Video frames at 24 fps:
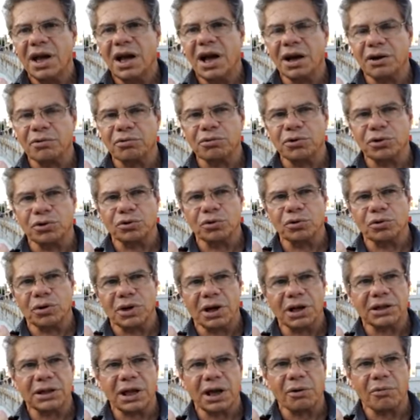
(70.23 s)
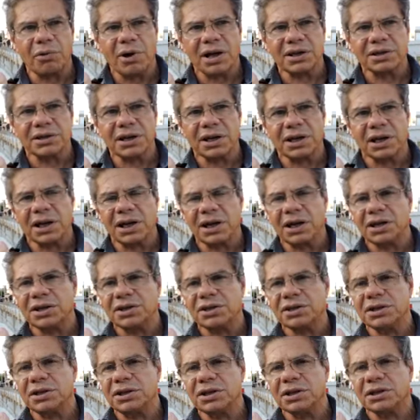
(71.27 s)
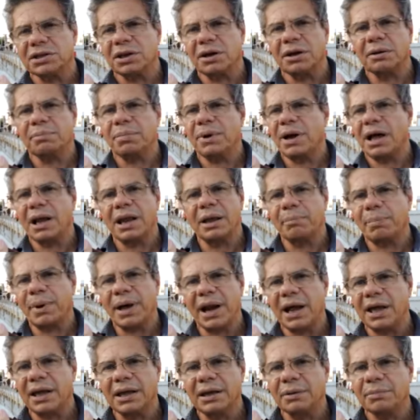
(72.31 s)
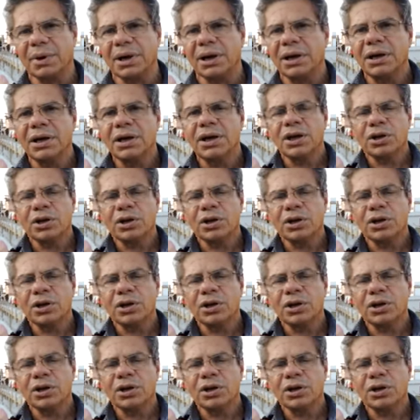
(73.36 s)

aqui no entorno, Cataguás, Recreio, Girita, Além Paraíba,